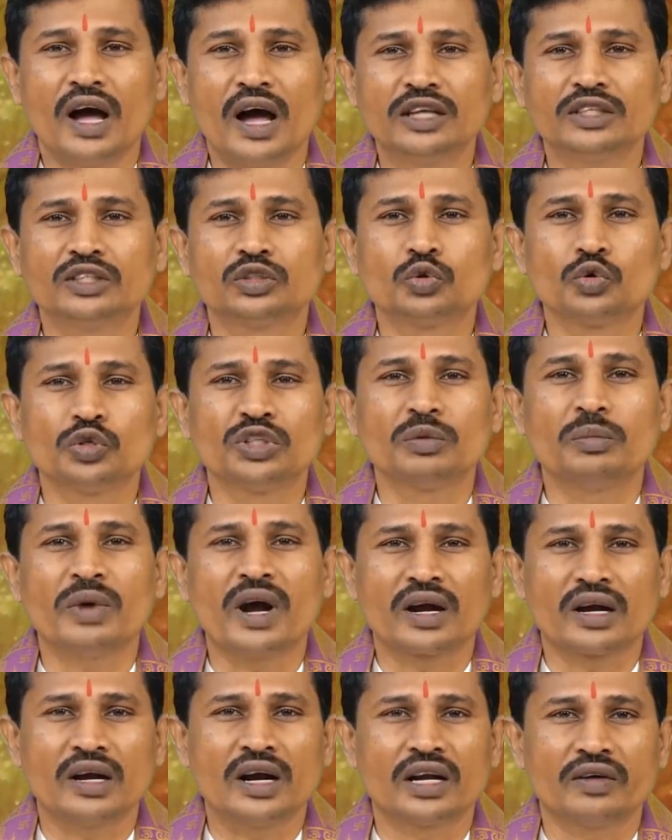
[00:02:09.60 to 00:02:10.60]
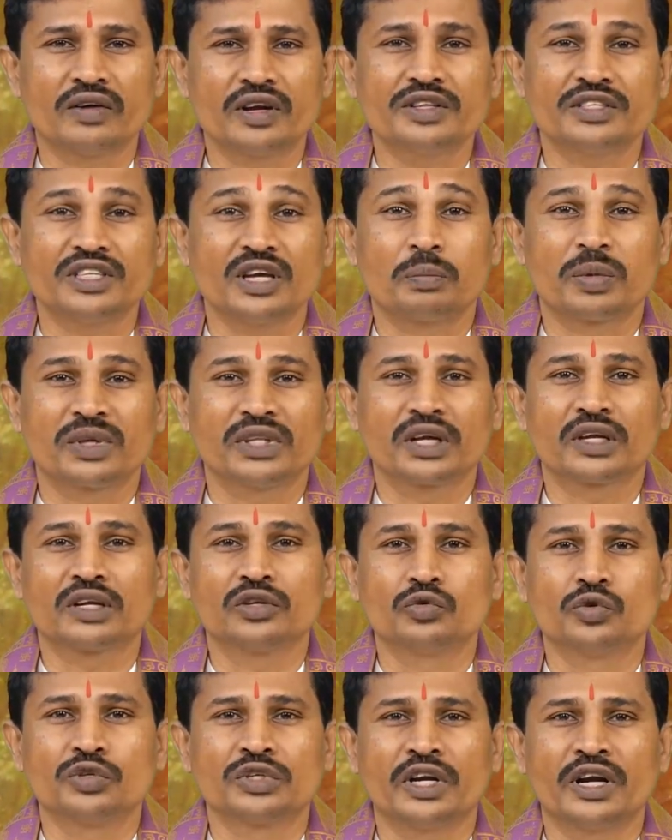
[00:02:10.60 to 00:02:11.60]
ఆచితూచి మాట్లాడడం అనేది చెప్పదగిన
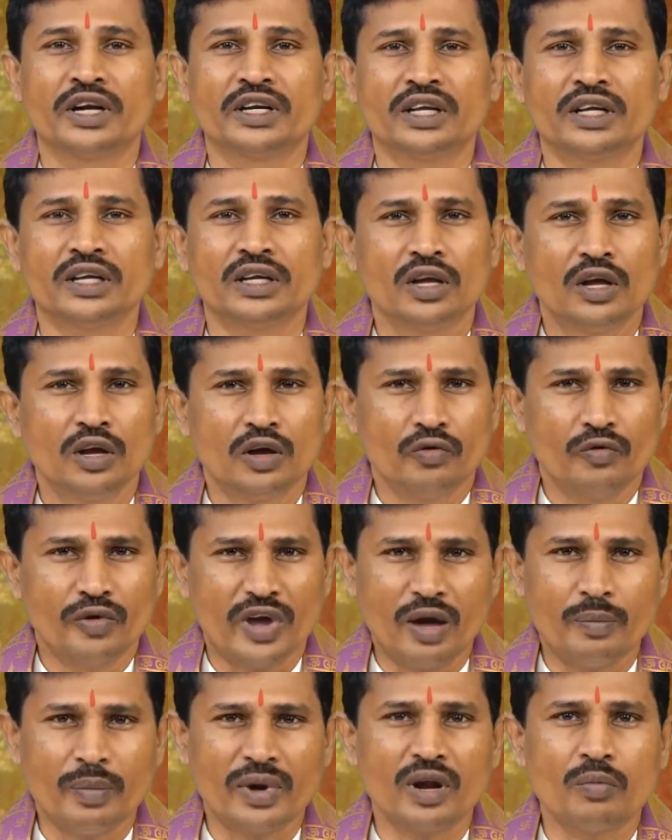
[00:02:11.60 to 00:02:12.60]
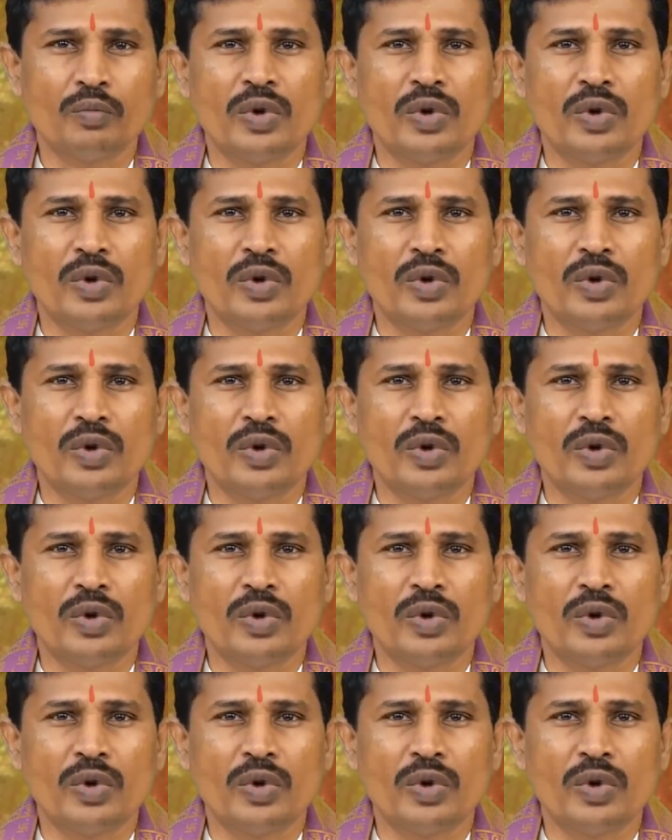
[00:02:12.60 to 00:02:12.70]
సూచన అంటే వ్యాపార